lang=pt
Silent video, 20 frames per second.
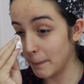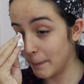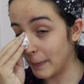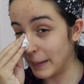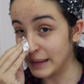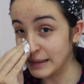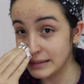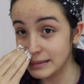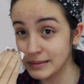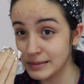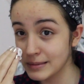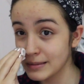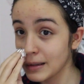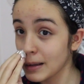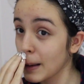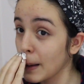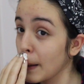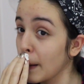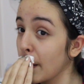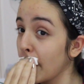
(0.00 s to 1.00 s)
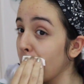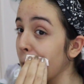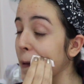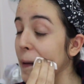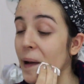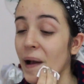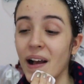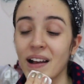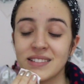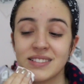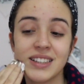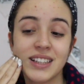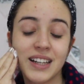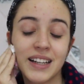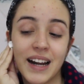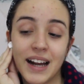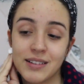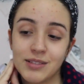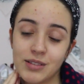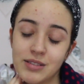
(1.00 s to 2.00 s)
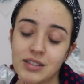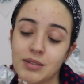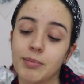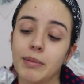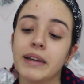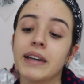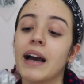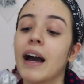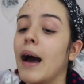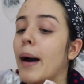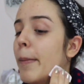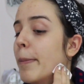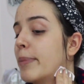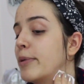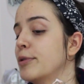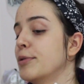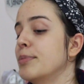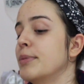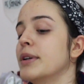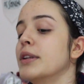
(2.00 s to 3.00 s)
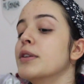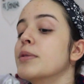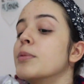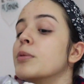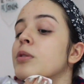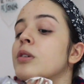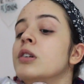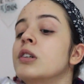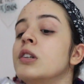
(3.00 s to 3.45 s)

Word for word: bem acelerado, assim, bem rápido mesmo.